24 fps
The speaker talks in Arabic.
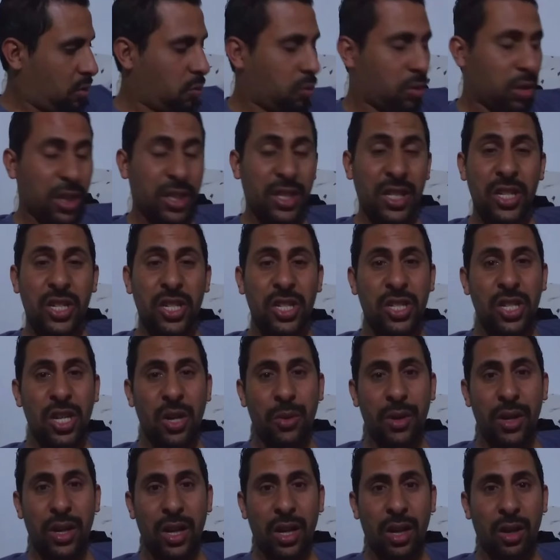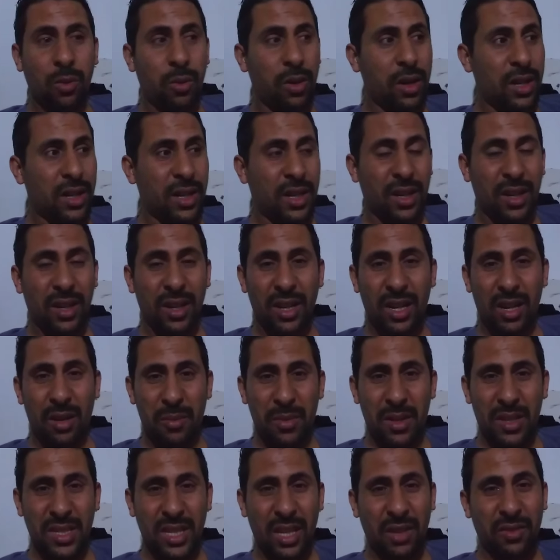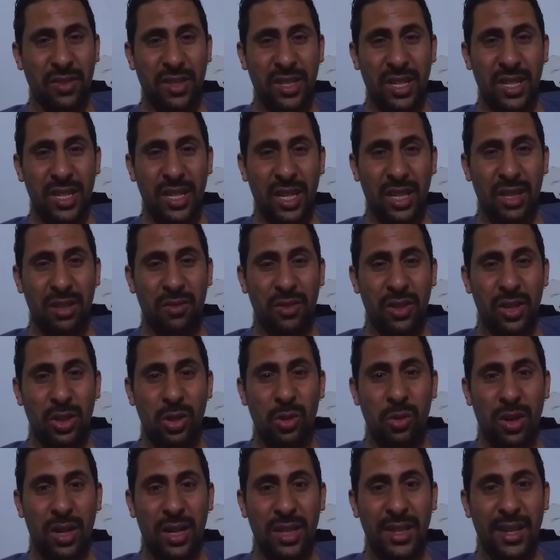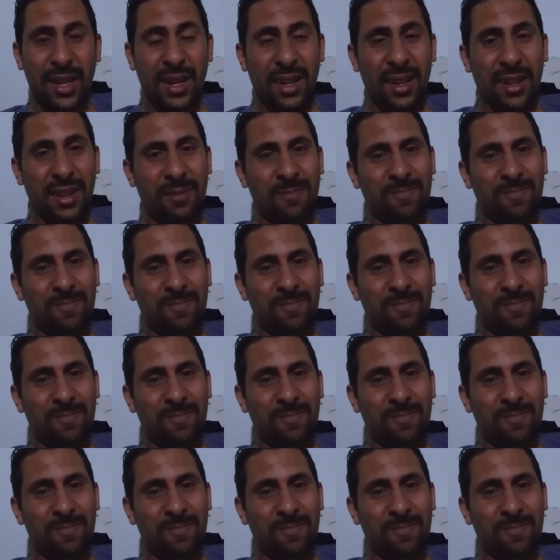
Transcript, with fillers: والله يدير شي تاوي اخوان لا من صيفط لي هذا الفيديو هذا